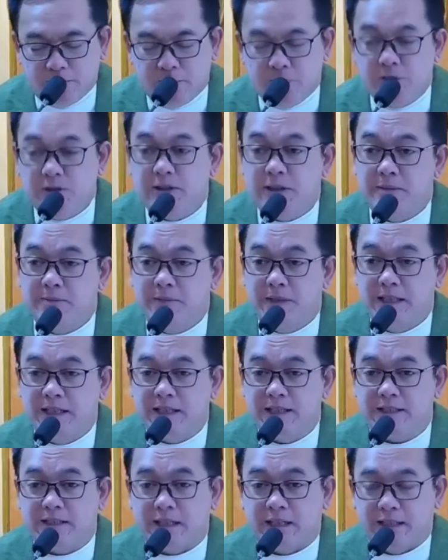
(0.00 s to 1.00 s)
Ang mabuting
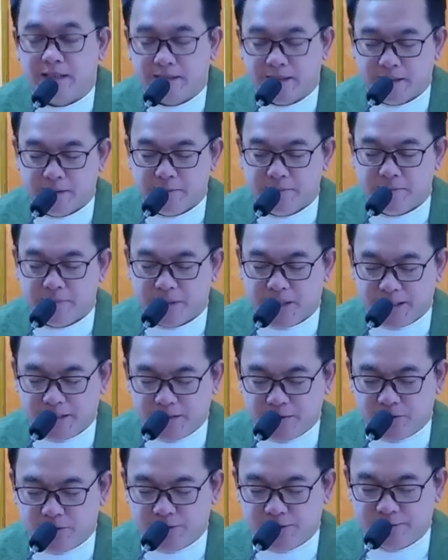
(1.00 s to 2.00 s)
balita ng
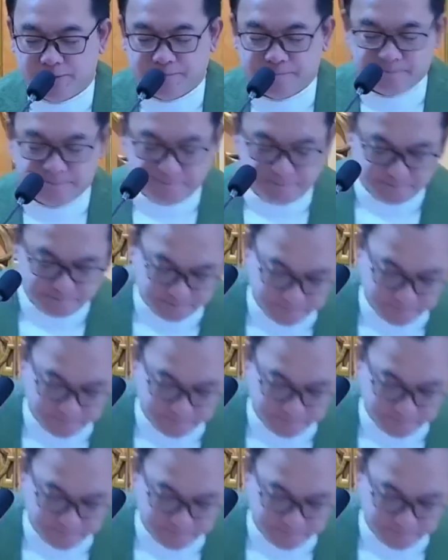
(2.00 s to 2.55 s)
Panginoon.